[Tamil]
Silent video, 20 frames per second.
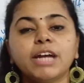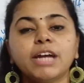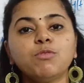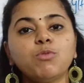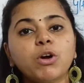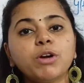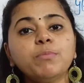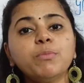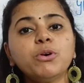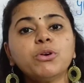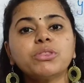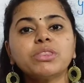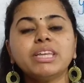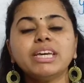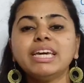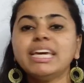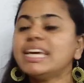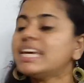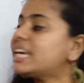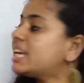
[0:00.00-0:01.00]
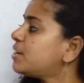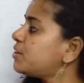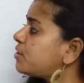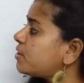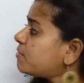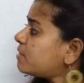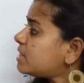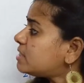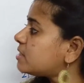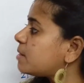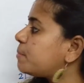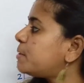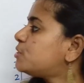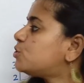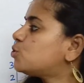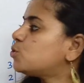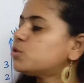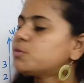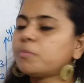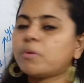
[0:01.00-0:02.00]
அண்ட் ஒன் மோர் திங் இங்கே இன்டர்வல்ஸ்
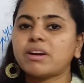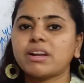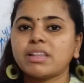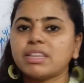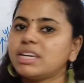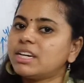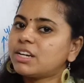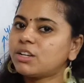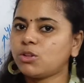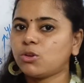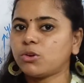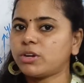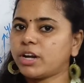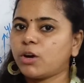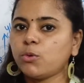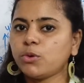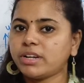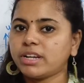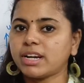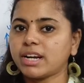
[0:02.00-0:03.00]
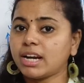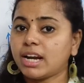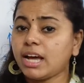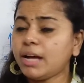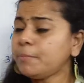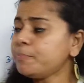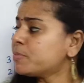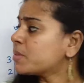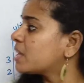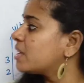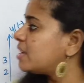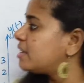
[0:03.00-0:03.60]
எப்படி சூஸ் பண்ணுறதுங்கிறது ஒரு டவுட் இருக்கலாம்